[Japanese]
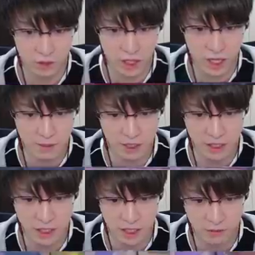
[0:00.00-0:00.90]
あー、待って、
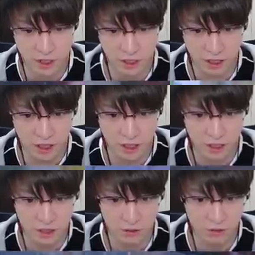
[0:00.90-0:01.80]
2回も来ちゃったか。
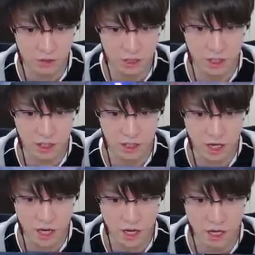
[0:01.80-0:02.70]
くっついたね。
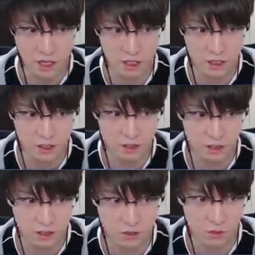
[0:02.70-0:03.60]
イェーイ。
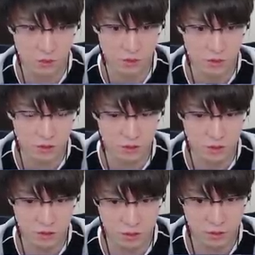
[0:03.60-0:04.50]
ナイス。
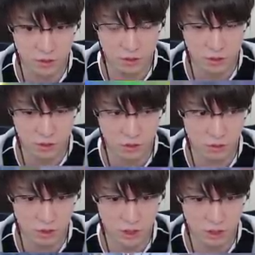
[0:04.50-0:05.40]
ちょっと
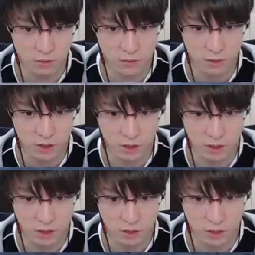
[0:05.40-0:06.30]
こっち詰めてみるか。
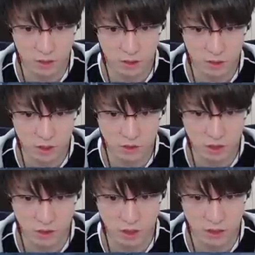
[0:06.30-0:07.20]
気づいて
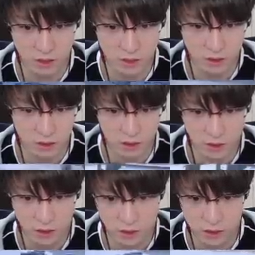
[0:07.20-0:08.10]
るかな
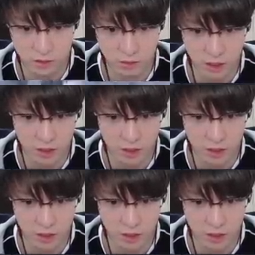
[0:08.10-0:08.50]
1枚やっ